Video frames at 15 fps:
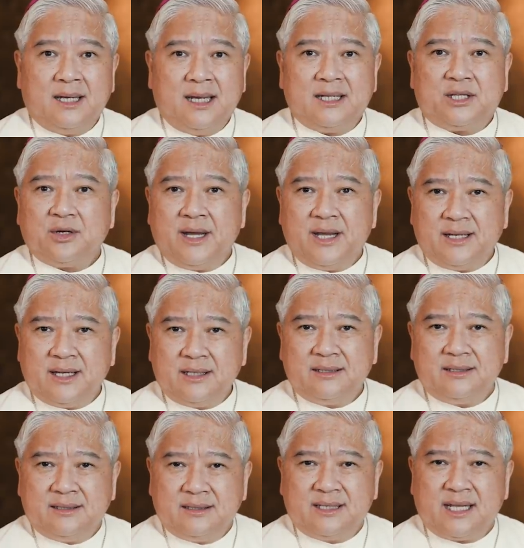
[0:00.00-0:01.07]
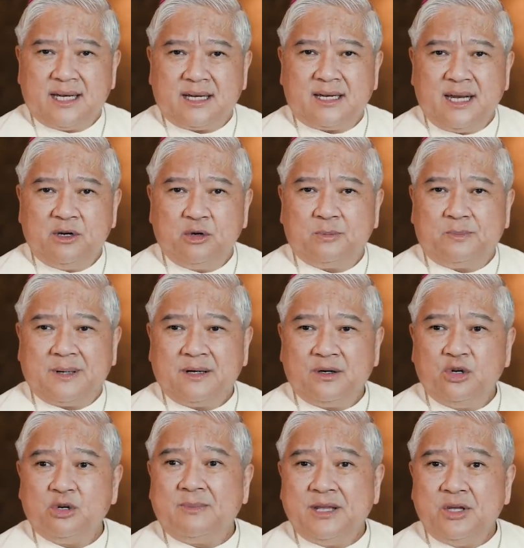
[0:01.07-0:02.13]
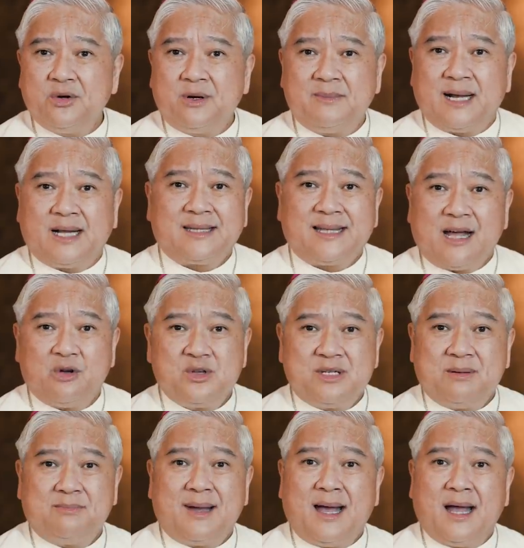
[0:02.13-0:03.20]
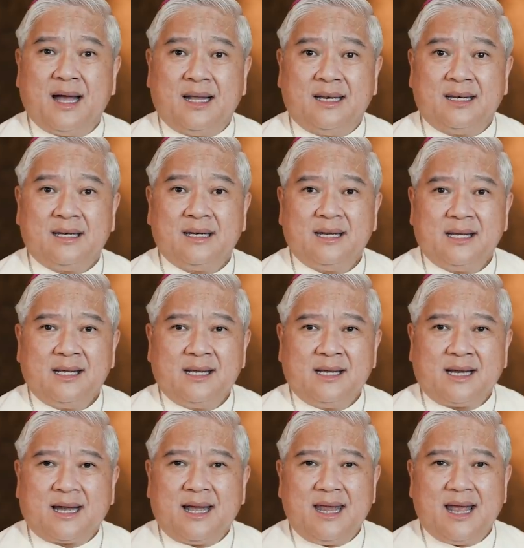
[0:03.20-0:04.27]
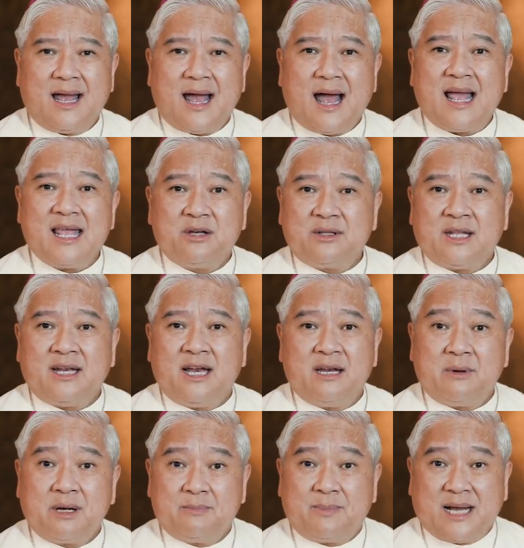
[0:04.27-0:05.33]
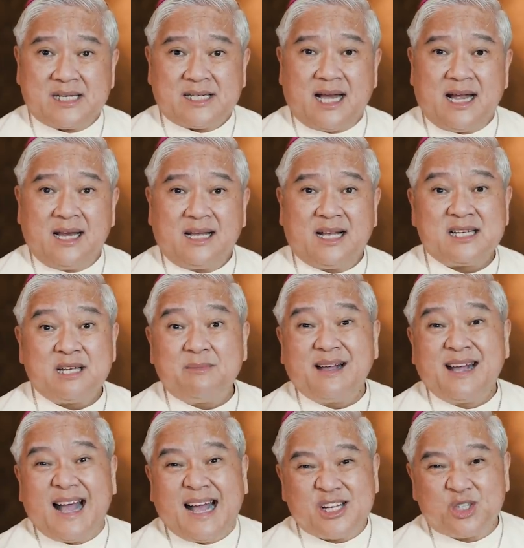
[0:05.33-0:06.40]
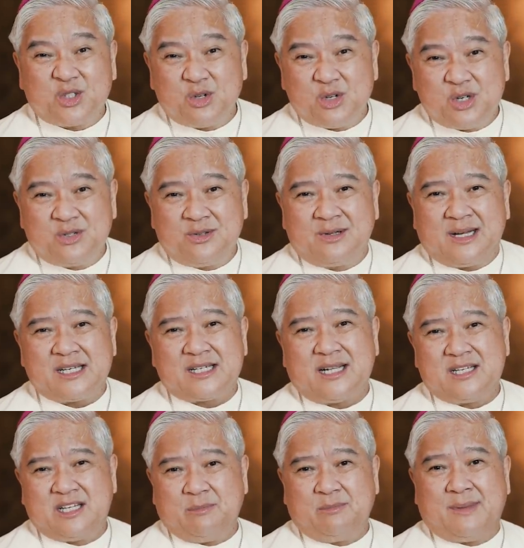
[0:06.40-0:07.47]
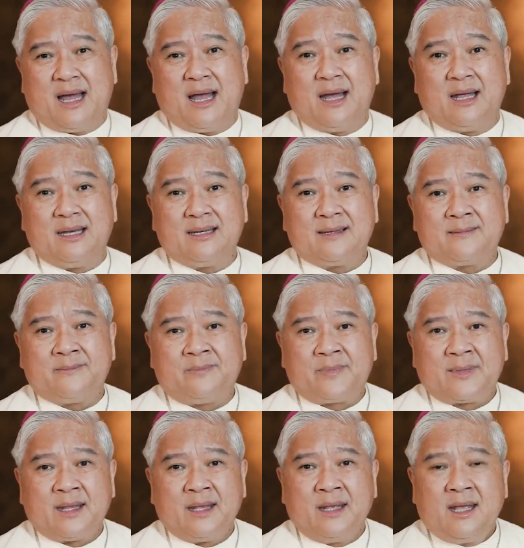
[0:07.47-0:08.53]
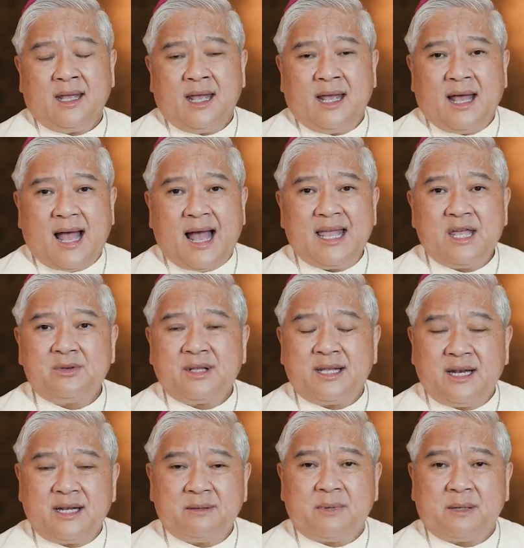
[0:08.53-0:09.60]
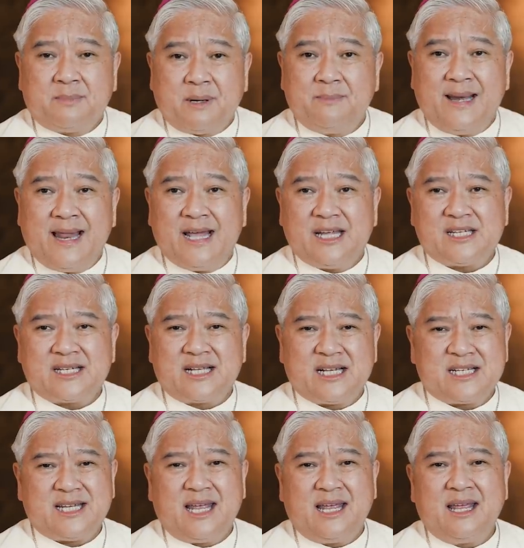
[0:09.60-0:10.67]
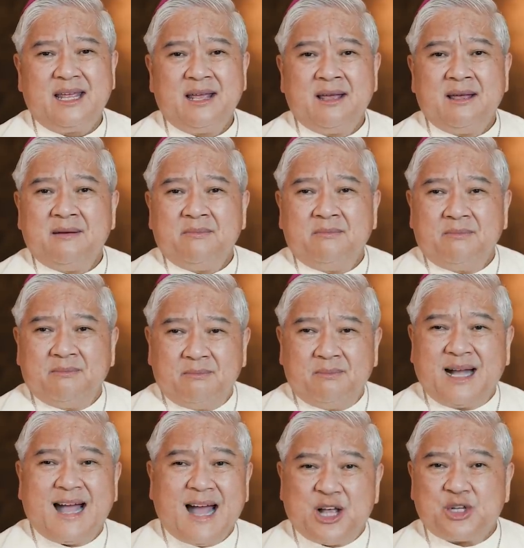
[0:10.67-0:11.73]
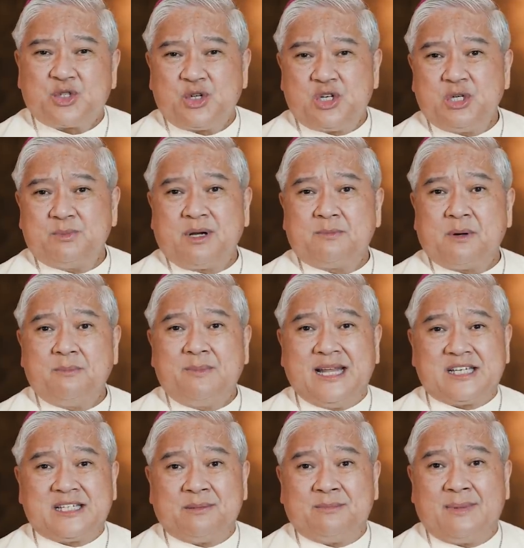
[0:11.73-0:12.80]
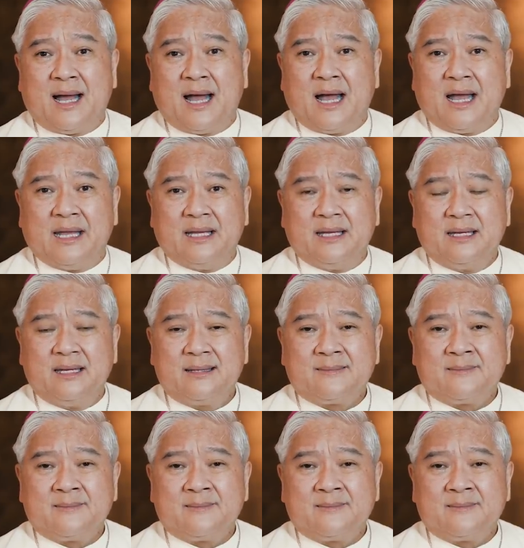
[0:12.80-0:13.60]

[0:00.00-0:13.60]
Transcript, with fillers: Ito ay nagdala rin upang lumayo ang mga tao simbahan. Kaya ayaw na nila magpakasal kasi magastos yung kasal simbahan. Ayaw na lang magpabless kasi magastos yung magpabless ng bahay.